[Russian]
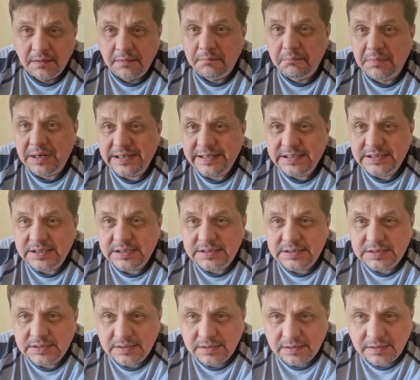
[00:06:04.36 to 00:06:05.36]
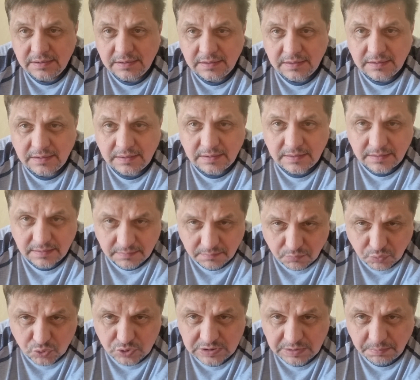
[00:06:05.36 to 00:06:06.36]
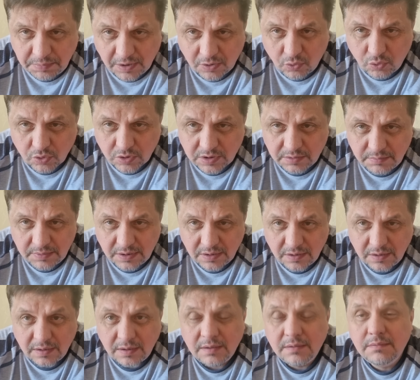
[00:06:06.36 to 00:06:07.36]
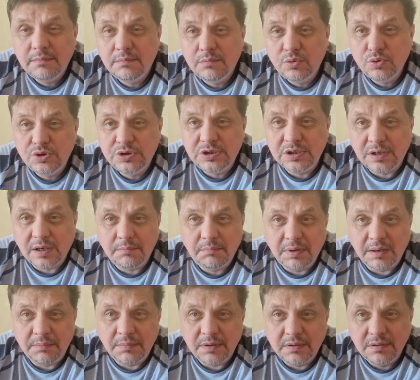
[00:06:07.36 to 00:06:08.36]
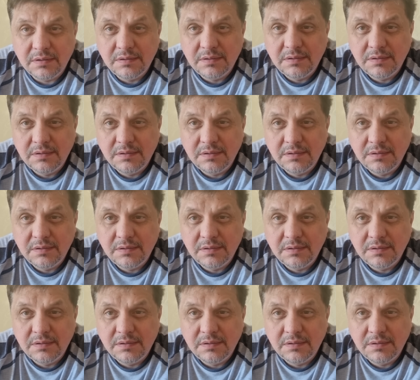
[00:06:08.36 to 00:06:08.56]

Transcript: Молитесь, будьте покорными, будьте рабами.